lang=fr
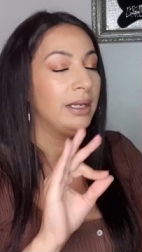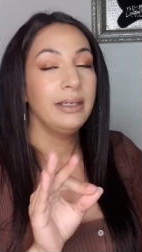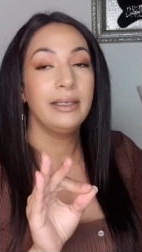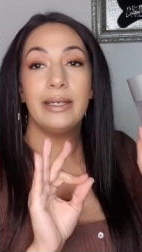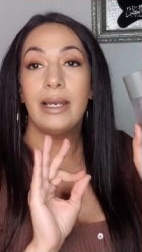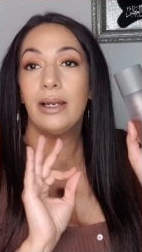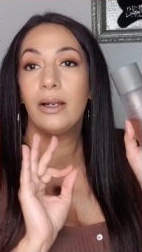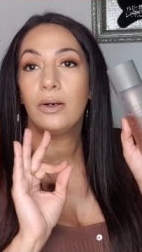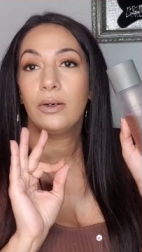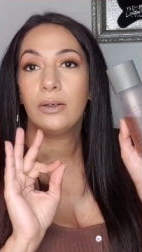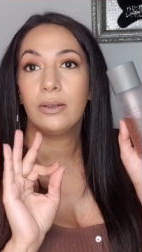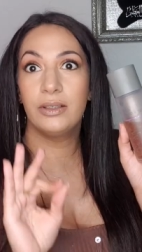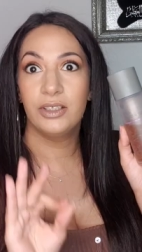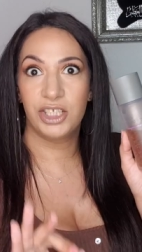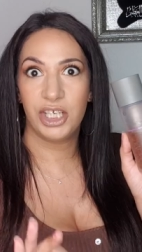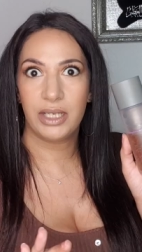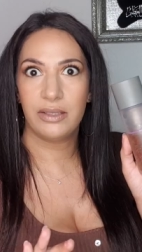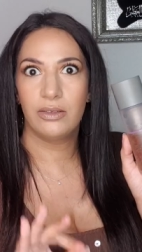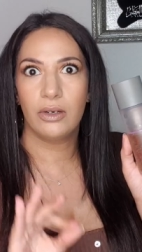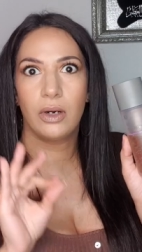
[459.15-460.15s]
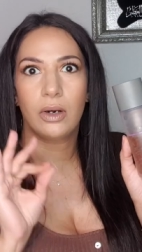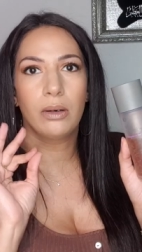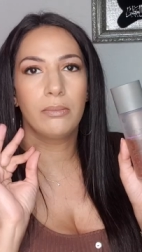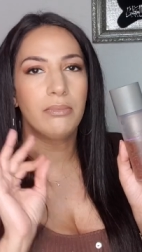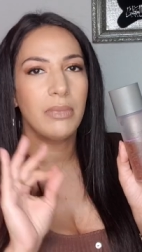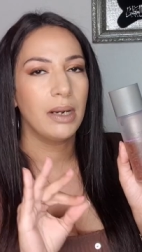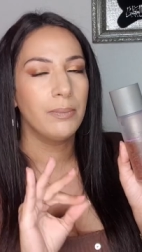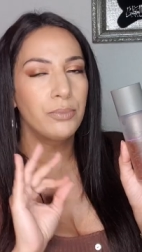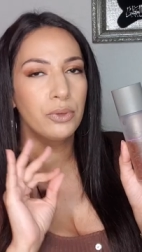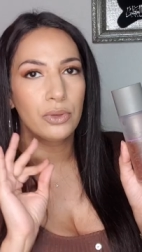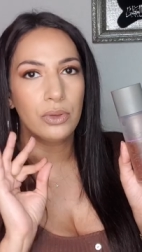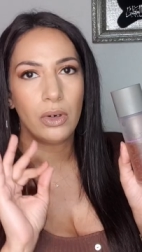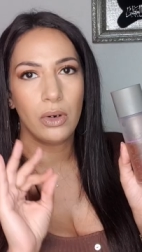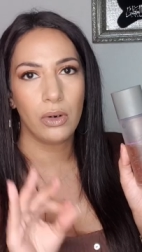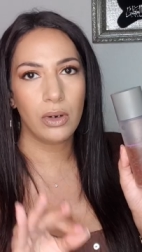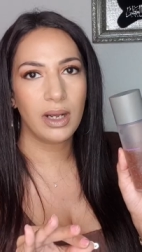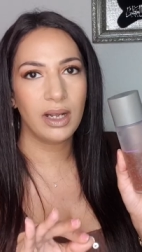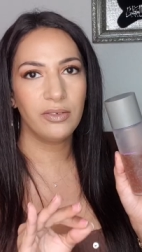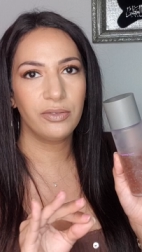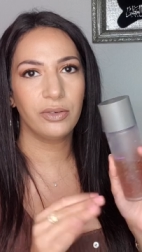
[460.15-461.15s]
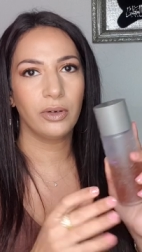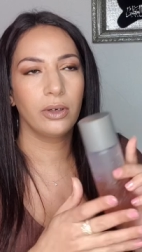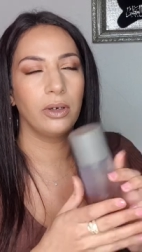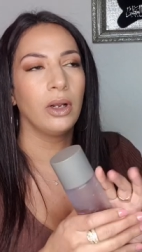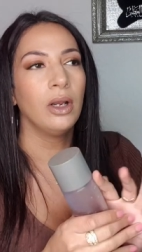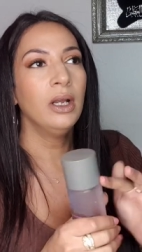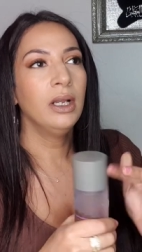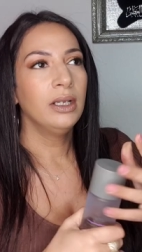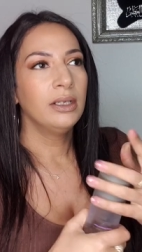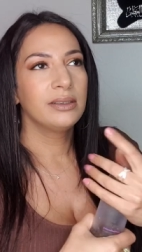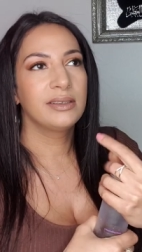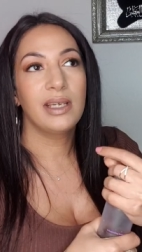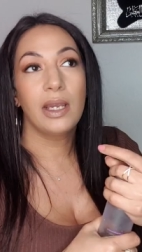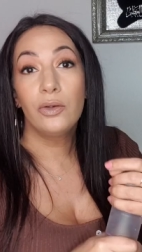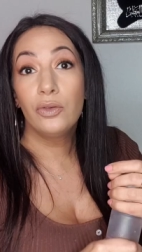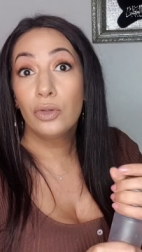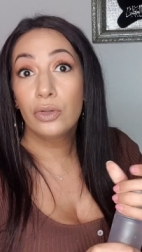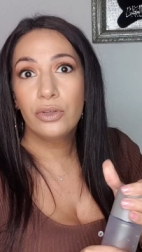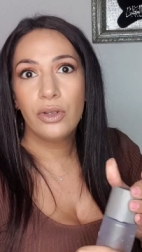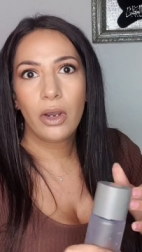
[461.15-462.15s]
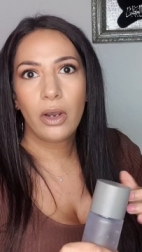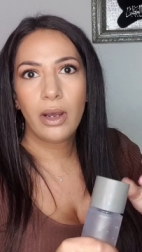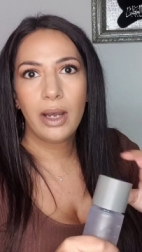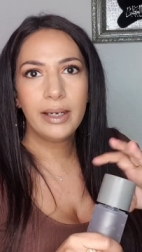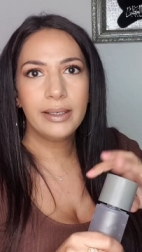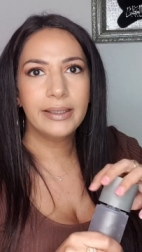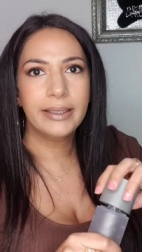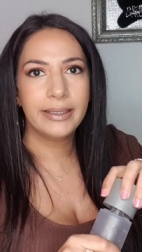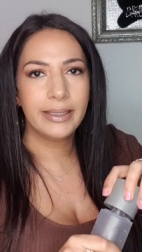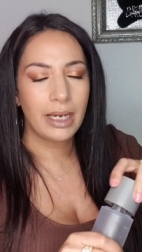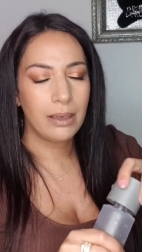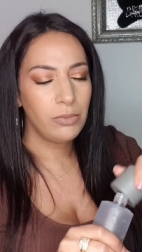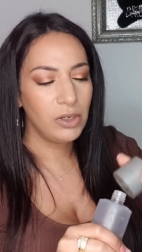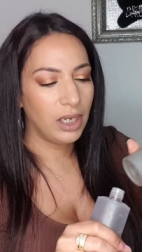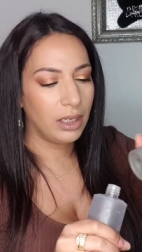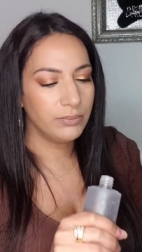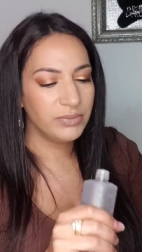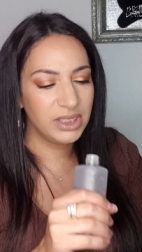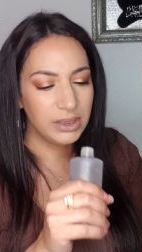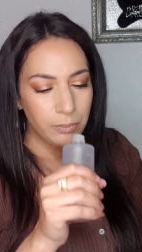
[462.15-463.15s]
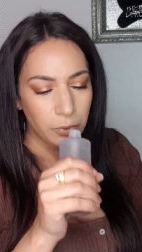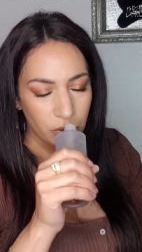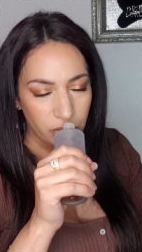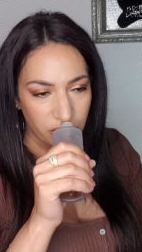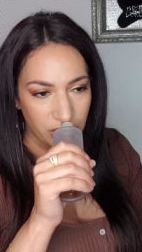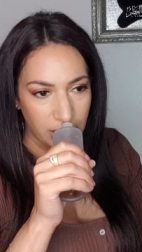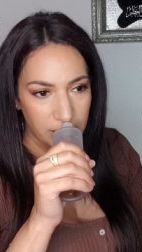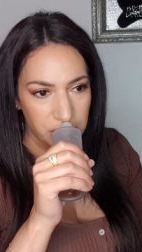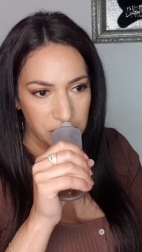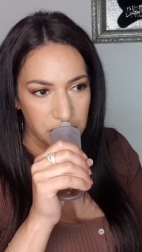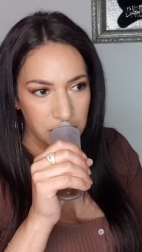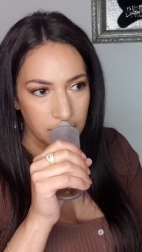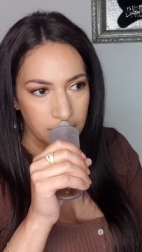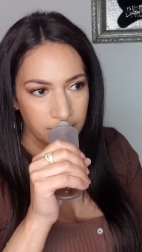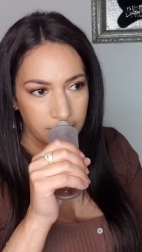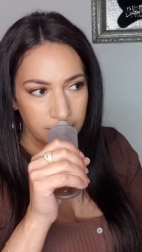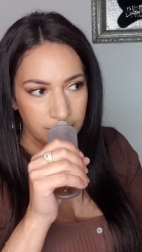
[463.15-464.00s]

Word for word: et alors j'adore, ma peau en raffole ça a une odeur agréable, un petit peu fraîche